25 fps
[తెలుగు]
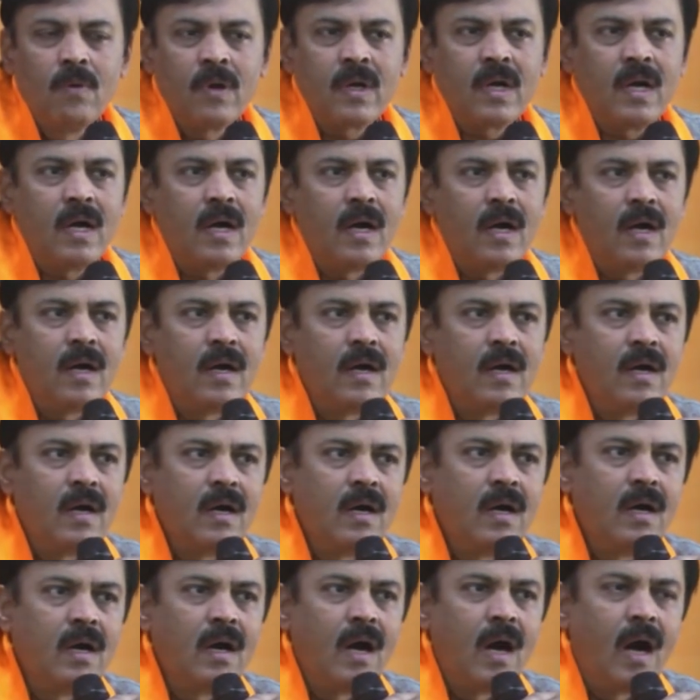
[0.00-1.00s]
ఒక
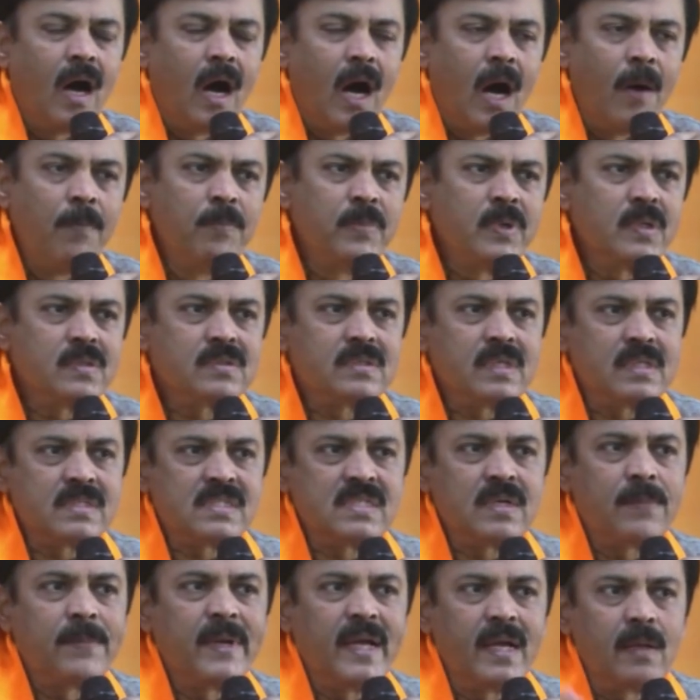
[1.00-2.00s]
అమృత
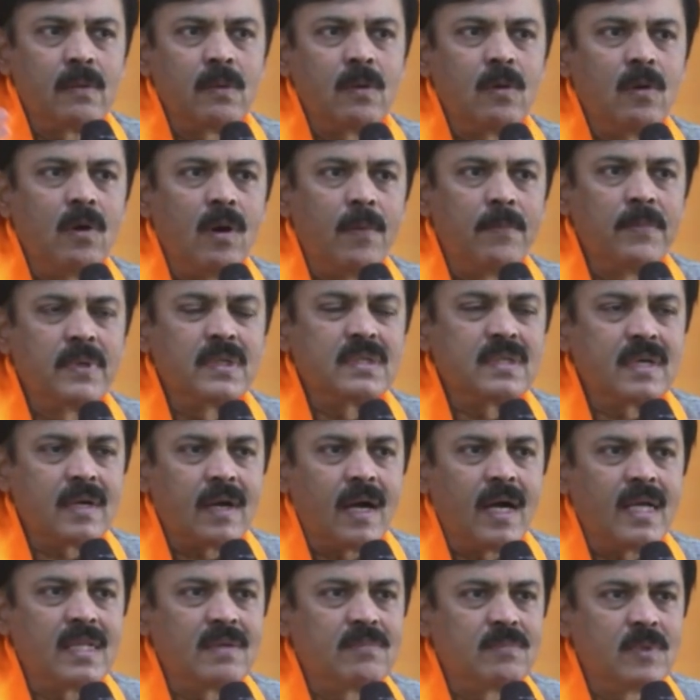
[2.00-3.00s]
సమయంలో అమృత
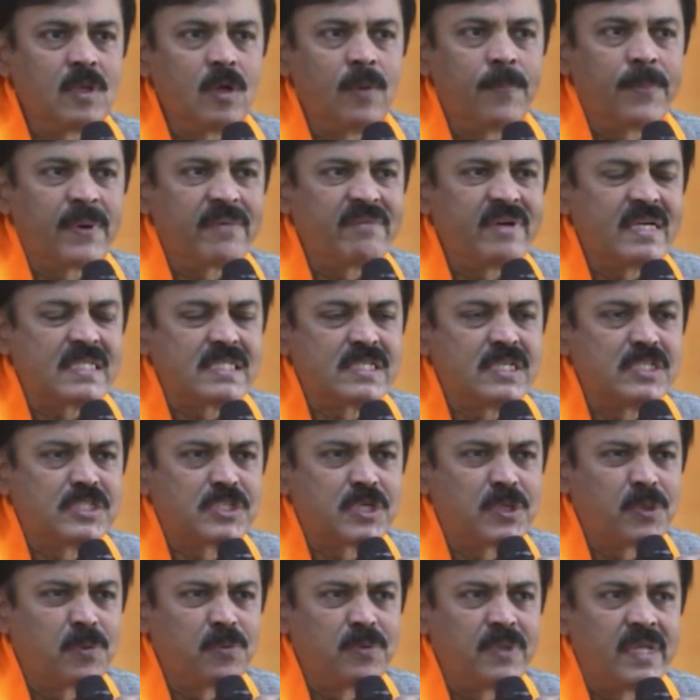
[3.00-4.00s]
కాలంలో
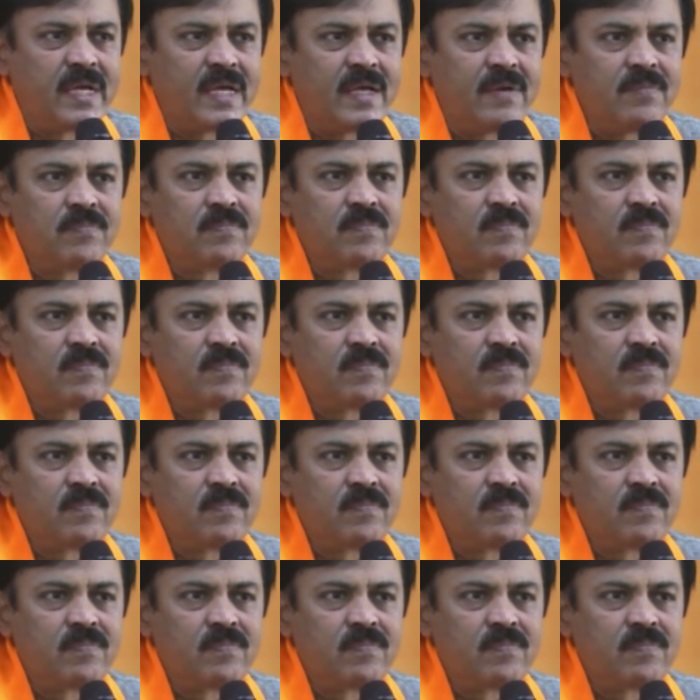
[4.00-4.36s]
ప్రవేశించనుంది